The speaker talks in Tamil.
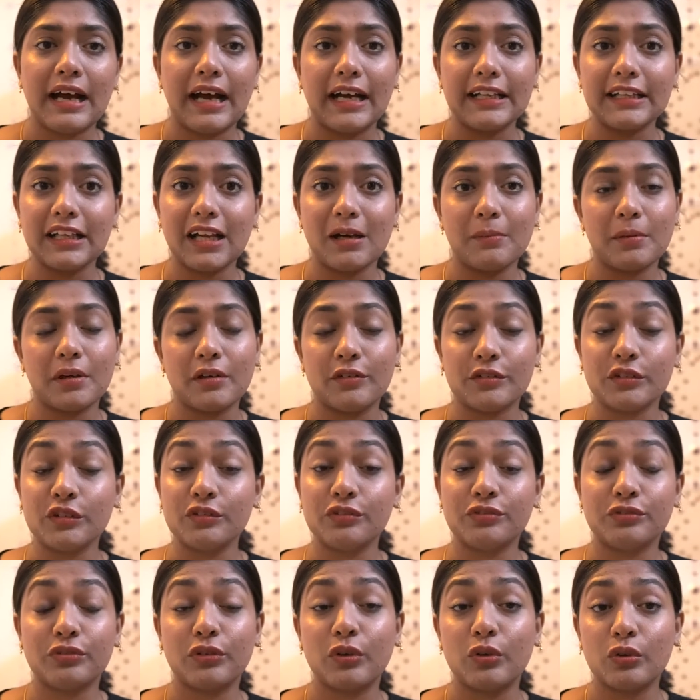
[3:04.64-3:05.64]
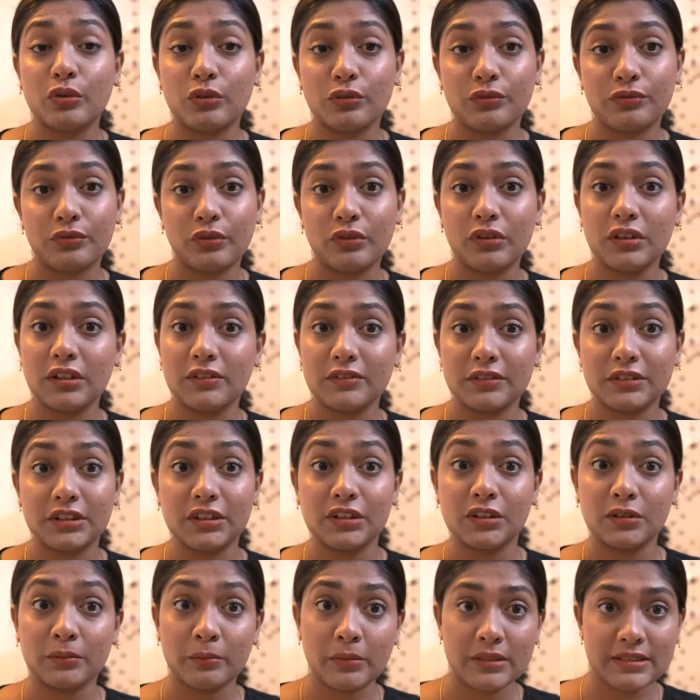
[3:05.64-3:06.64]
அதுக்கப்புறம் வந்து ஃபோன் ஃபோனை வந்து
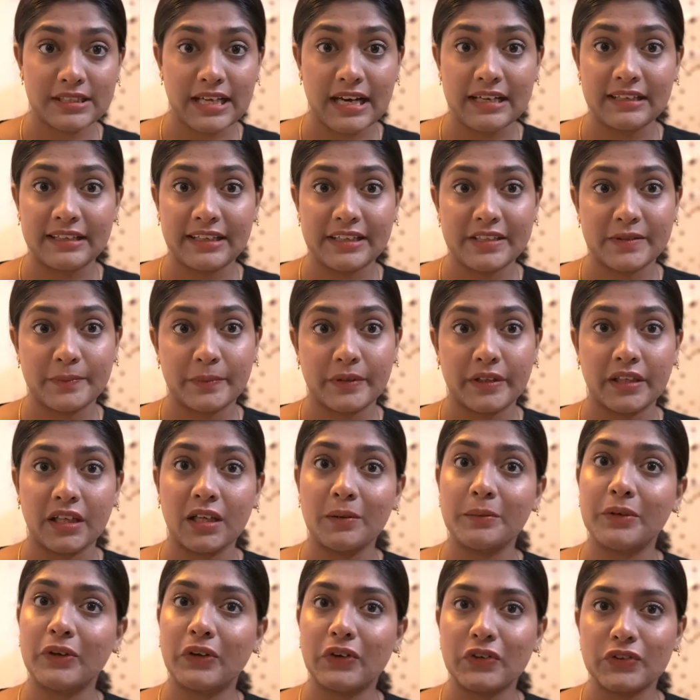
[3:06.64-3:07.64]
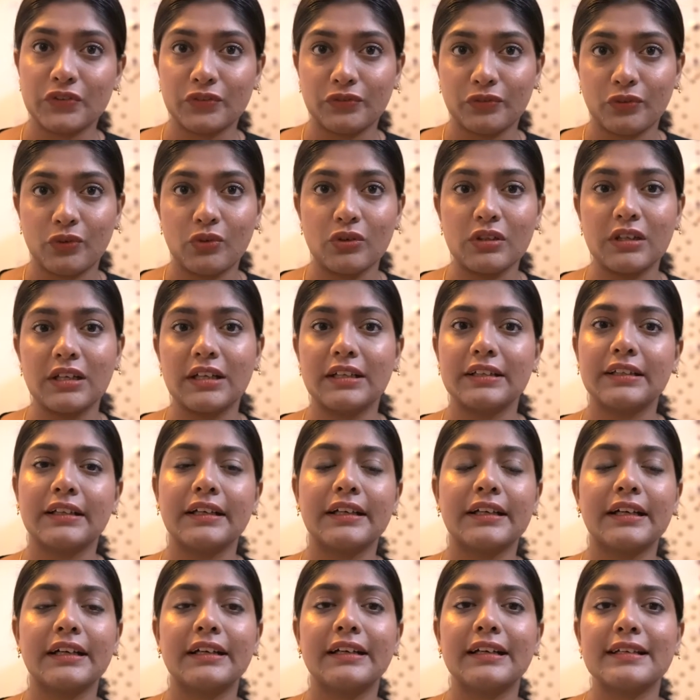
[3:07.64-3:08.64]
ரொம்ப சானிடைஸ் பண்ணுங்கள் பிகாஸ் ஃபோனில்
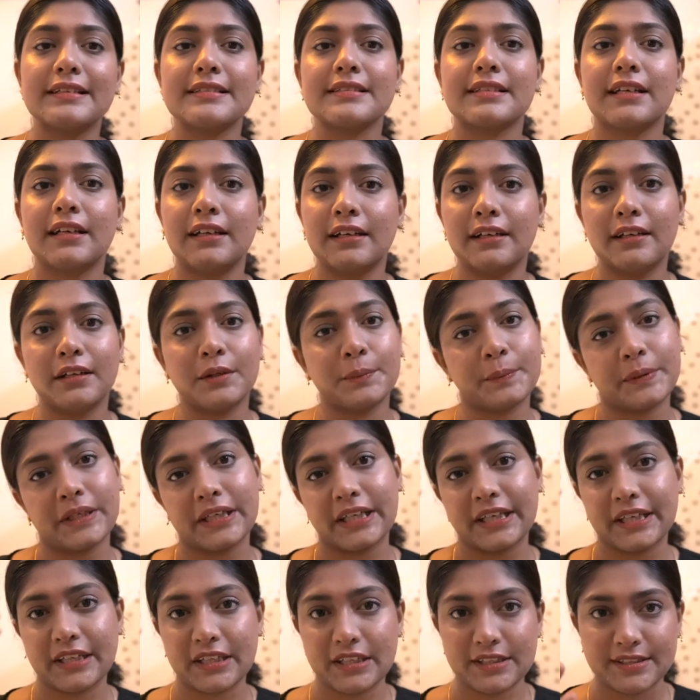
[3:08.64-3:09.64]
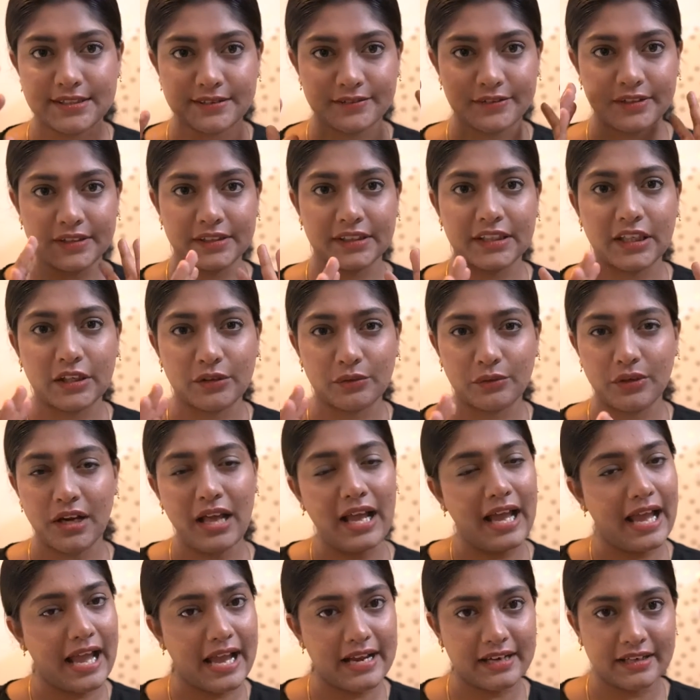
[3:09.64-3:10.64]
இருக்கிற டஸ்ட் அண்ட் டர்ட் பார்ட்டிகல்ஸ் வந்தால் கூட
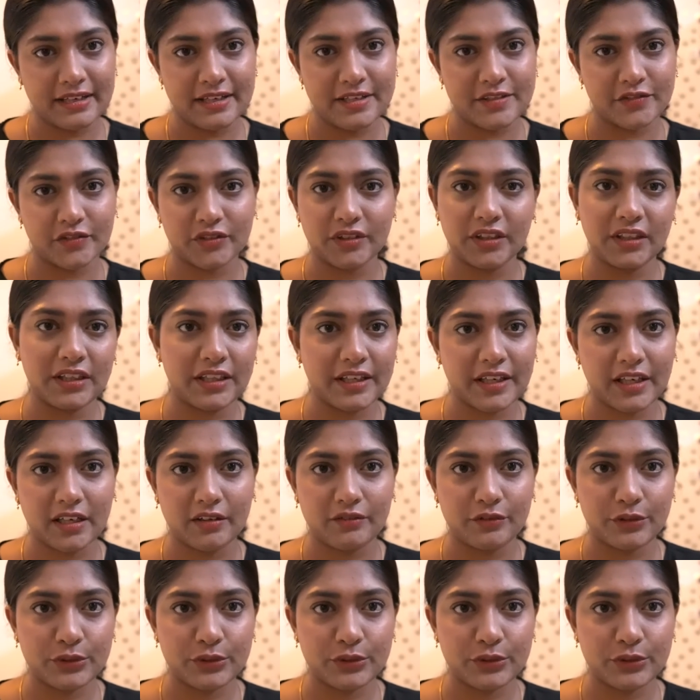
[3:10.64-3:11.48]
ஆக்னேஸ் வந்து நிறையா